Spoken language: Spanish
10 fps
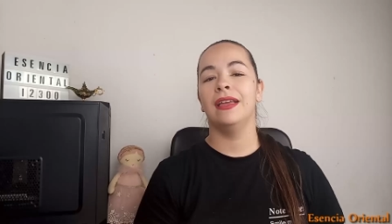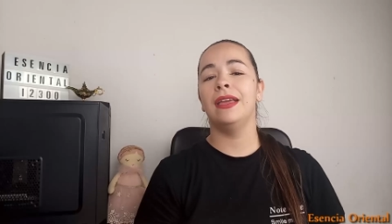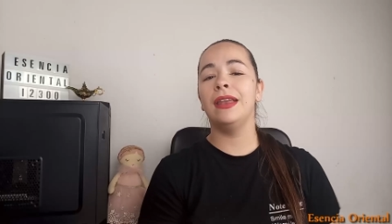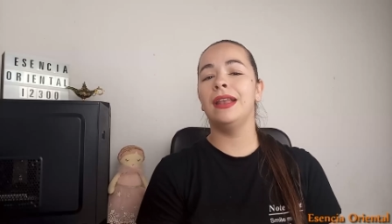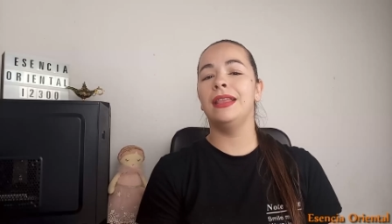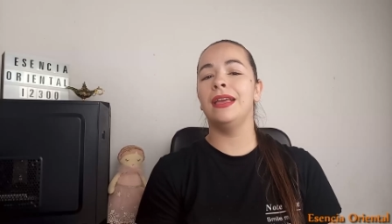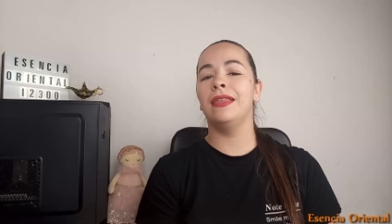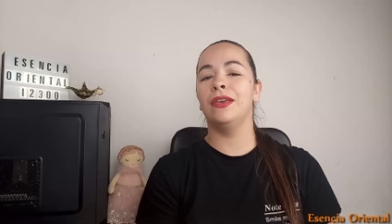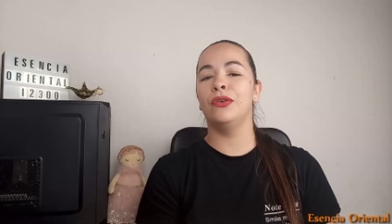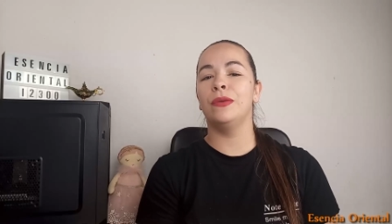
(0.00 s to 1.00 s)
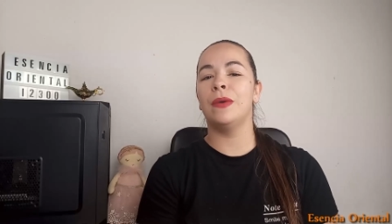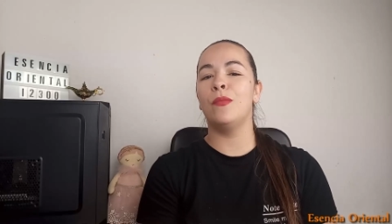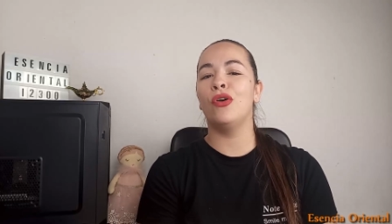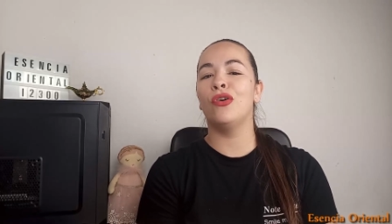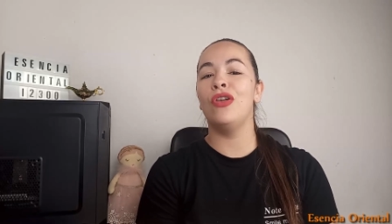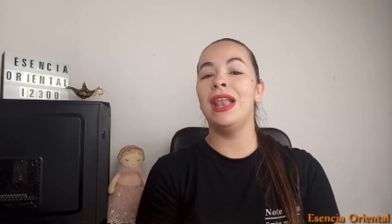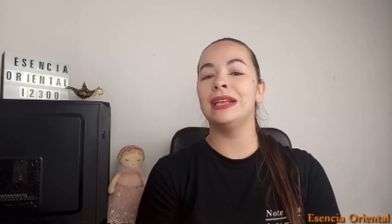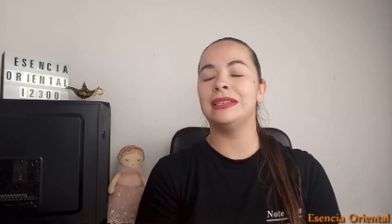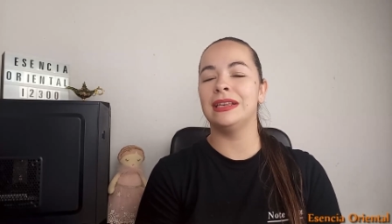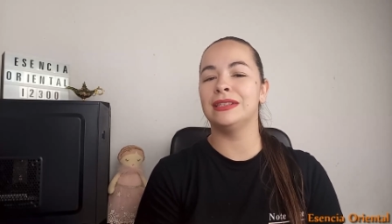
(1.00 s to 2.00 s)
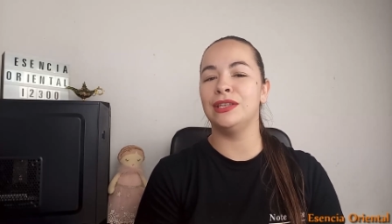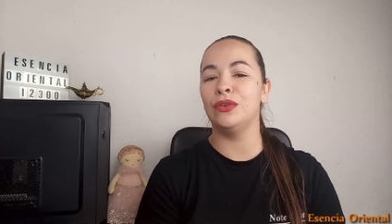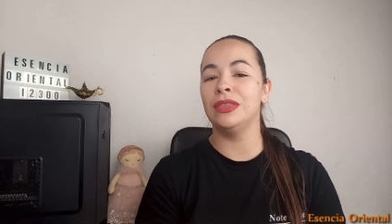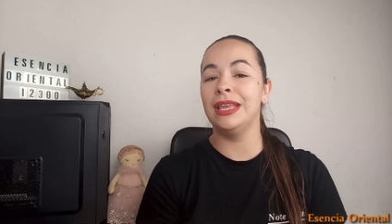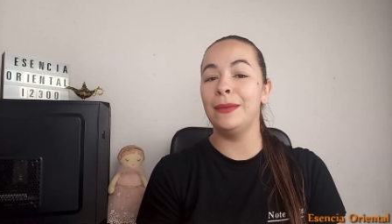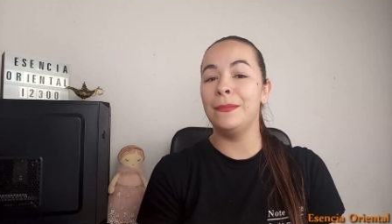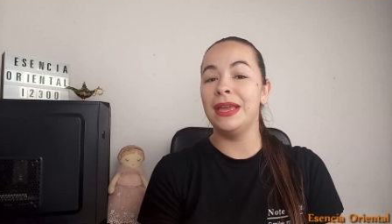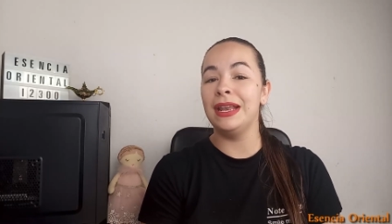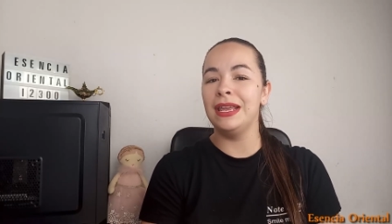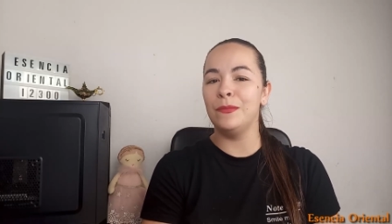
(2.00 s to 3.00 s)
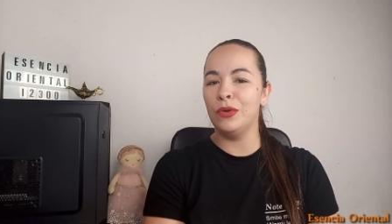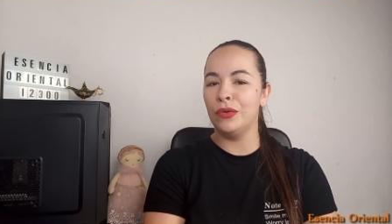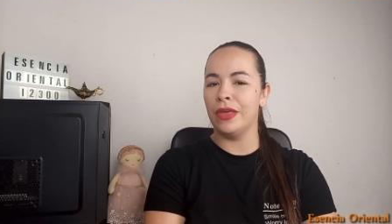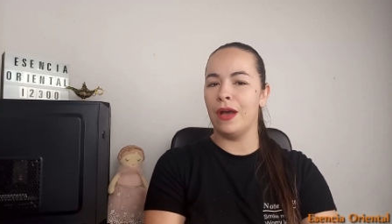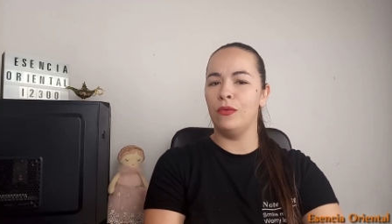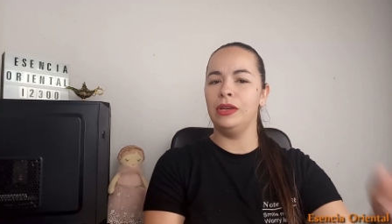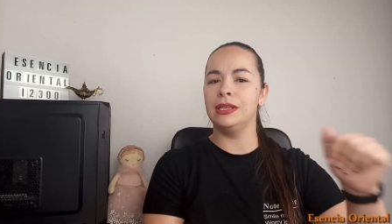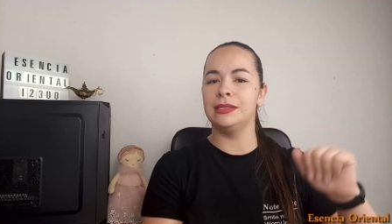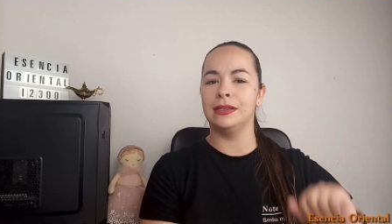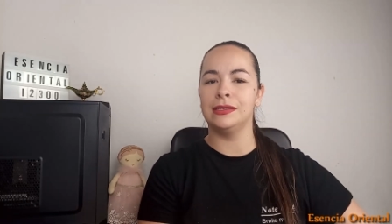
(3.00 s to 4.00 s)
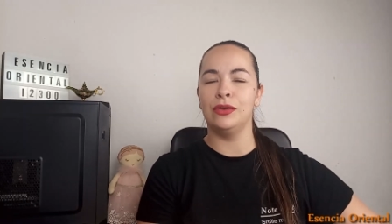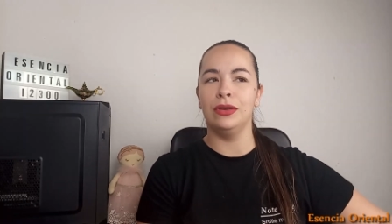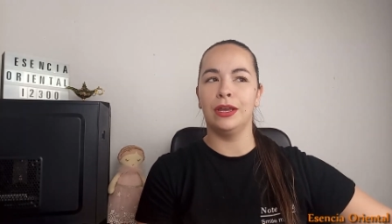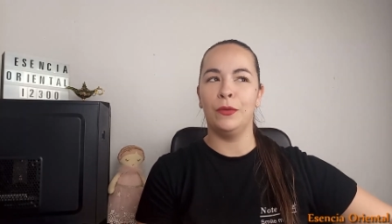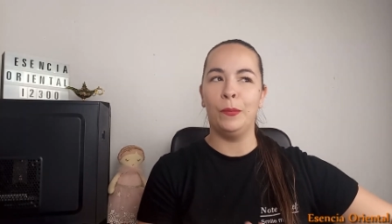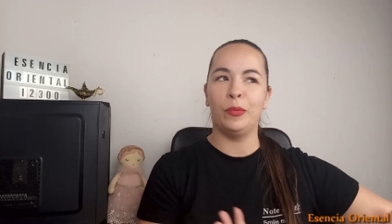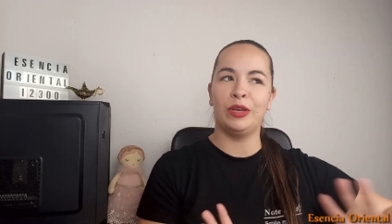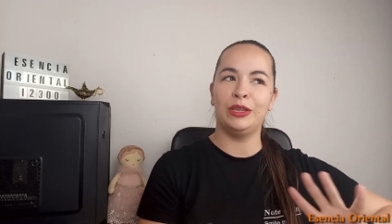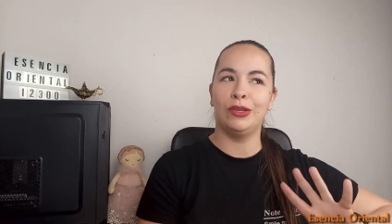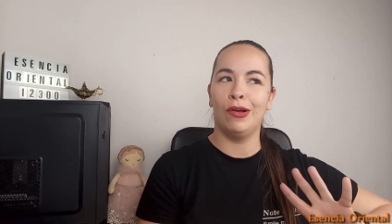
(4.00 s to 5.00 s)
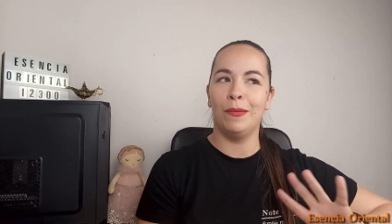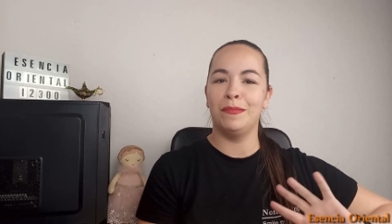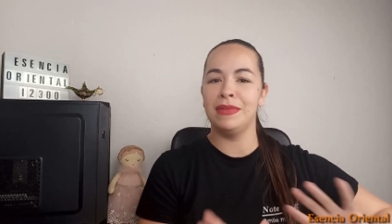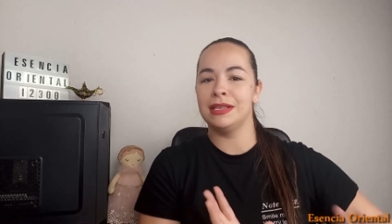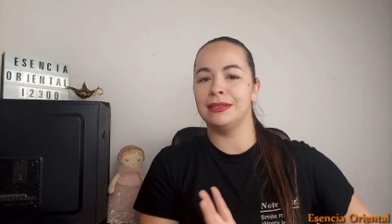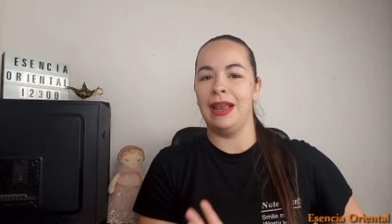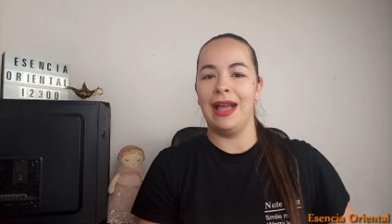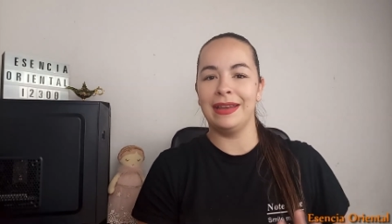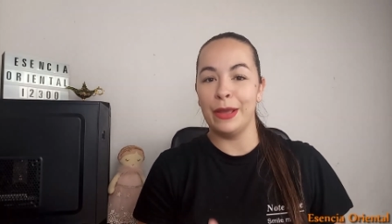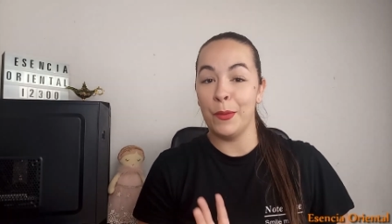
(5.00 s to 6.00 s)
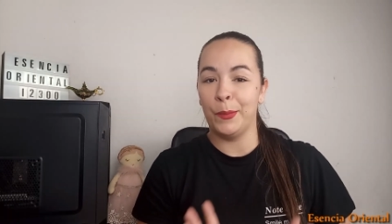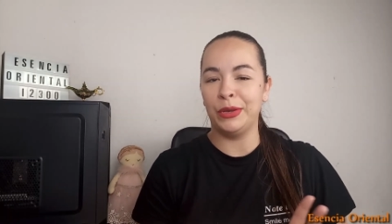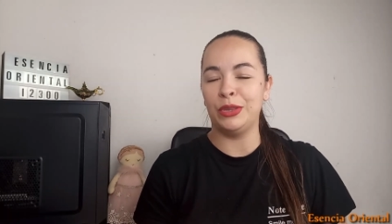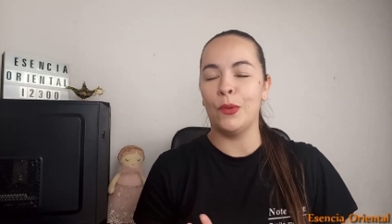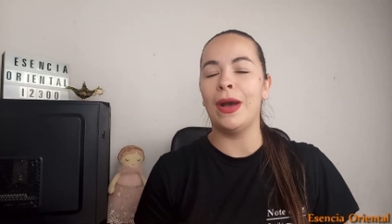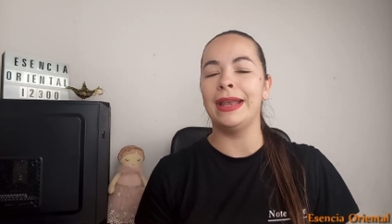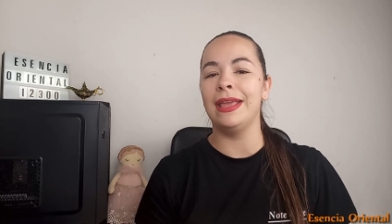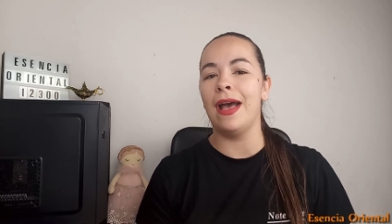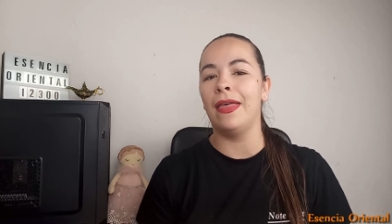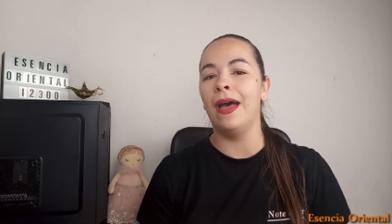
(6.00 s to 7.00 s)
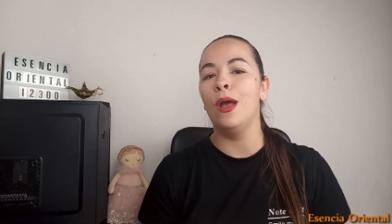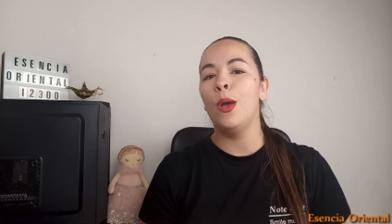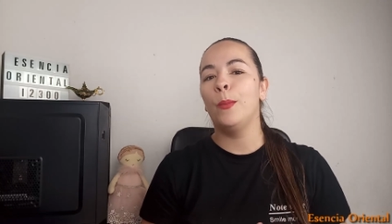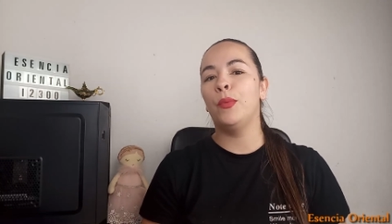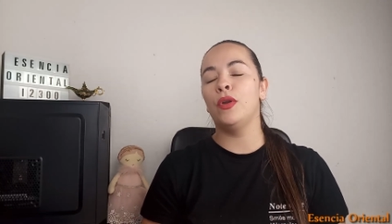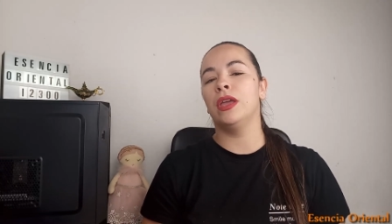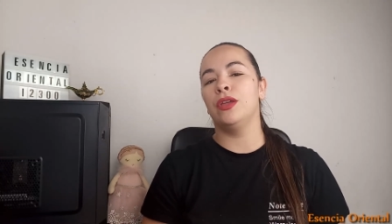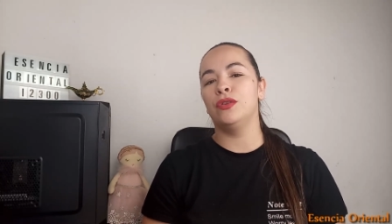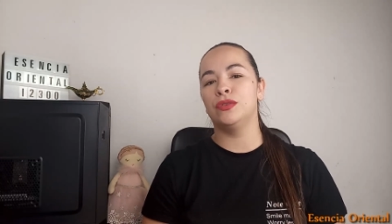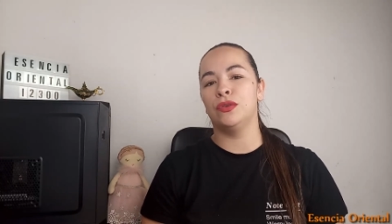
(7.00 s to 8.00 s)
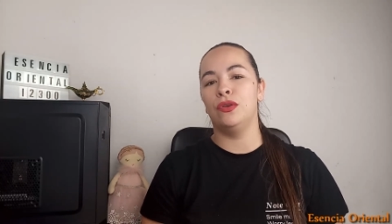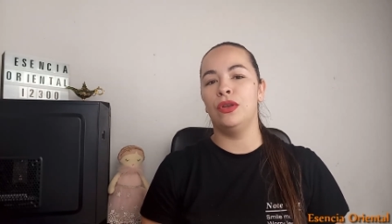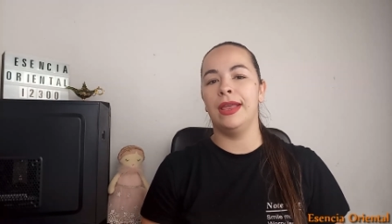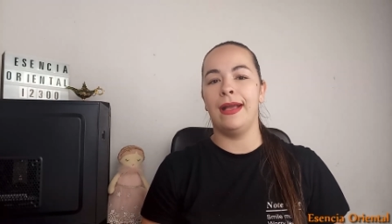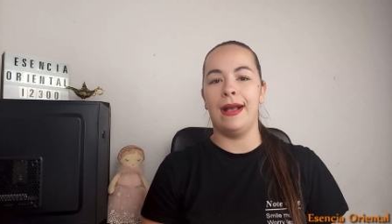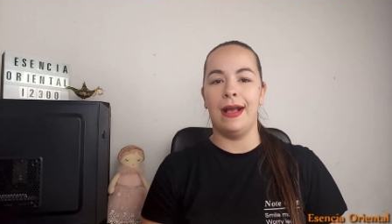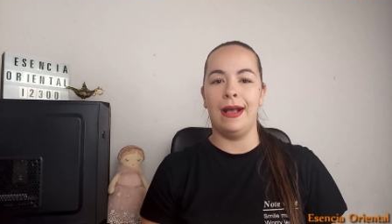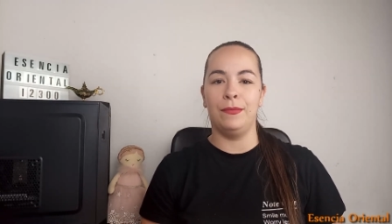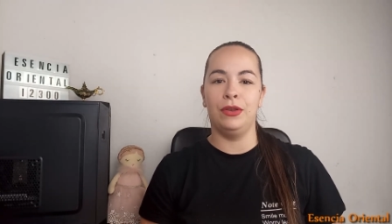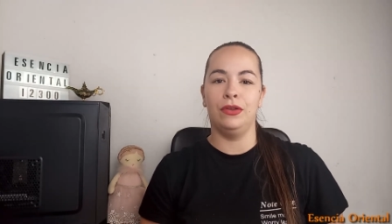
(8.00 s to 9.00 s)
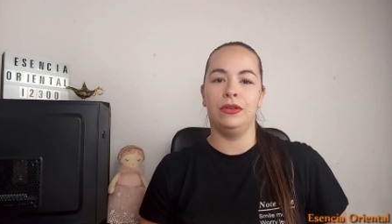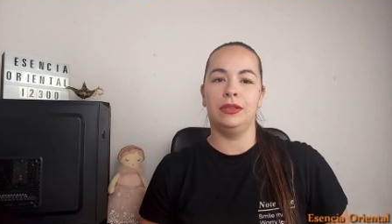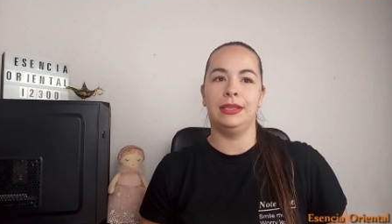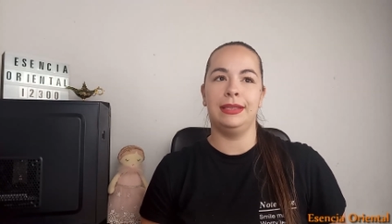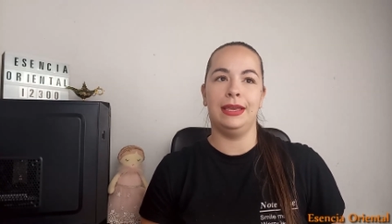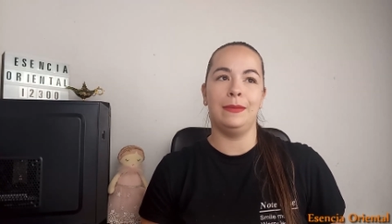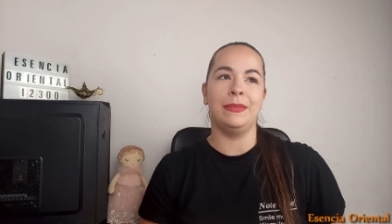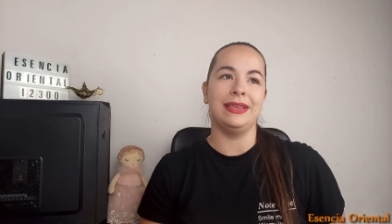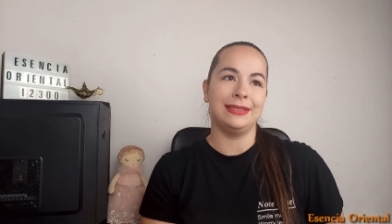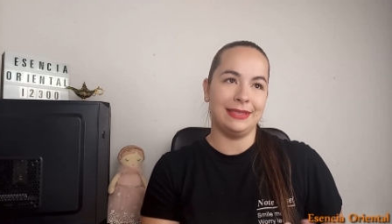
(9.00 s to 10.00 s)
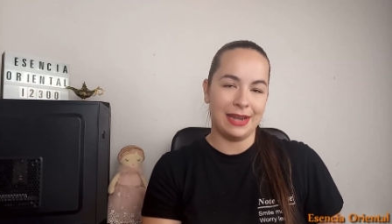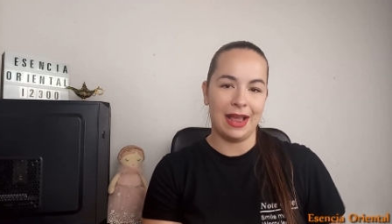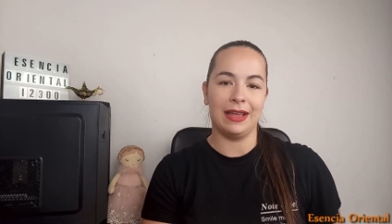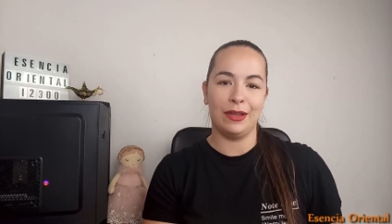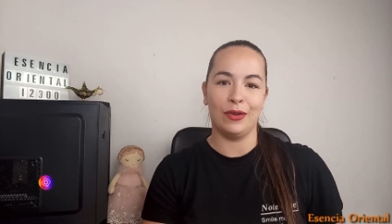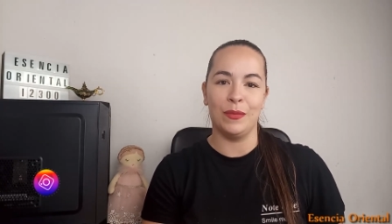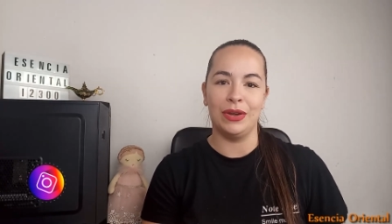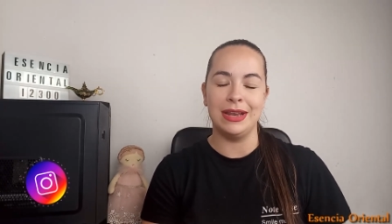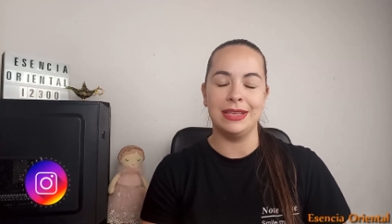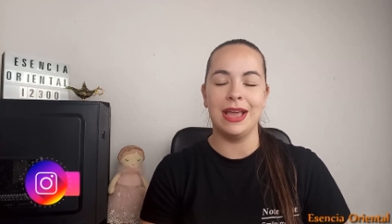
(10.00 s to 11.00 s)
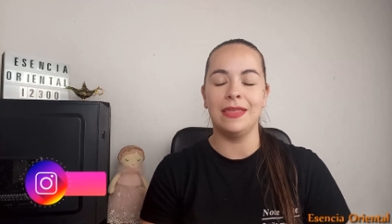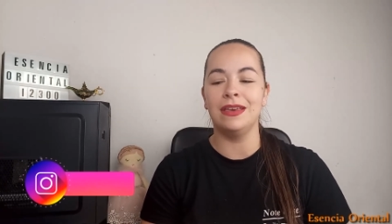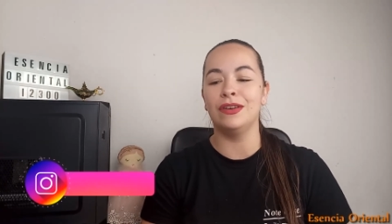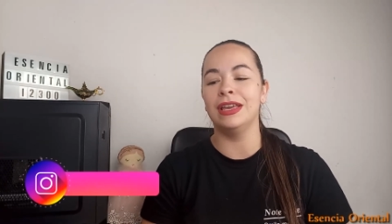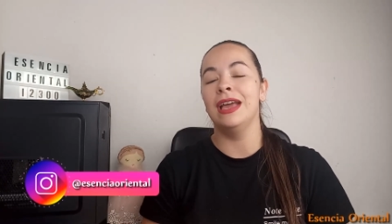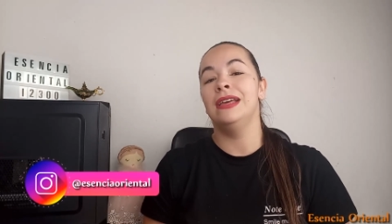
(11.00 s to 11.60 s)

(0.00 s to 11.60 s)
En el día de hoy vamos con la sección de Beli Moda, una sección que es un poquito miscelánea, es un poquito variada, porque no solo les hablo de mis trajes como en el día de hoy,